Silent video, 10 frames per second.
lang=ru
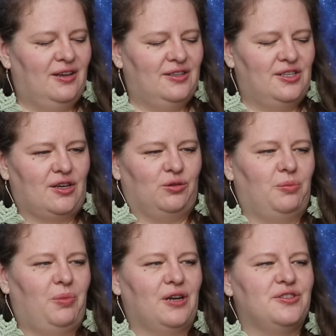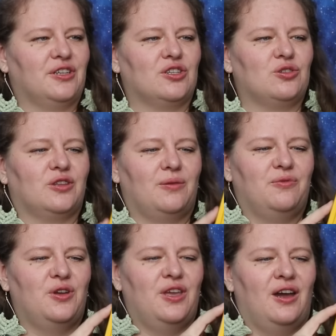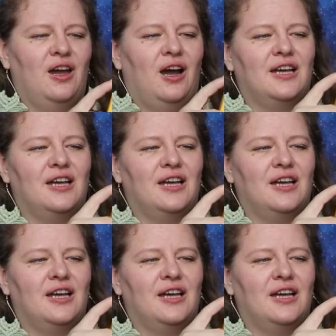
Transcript: Здесь какой-то парусник на желтом фоне,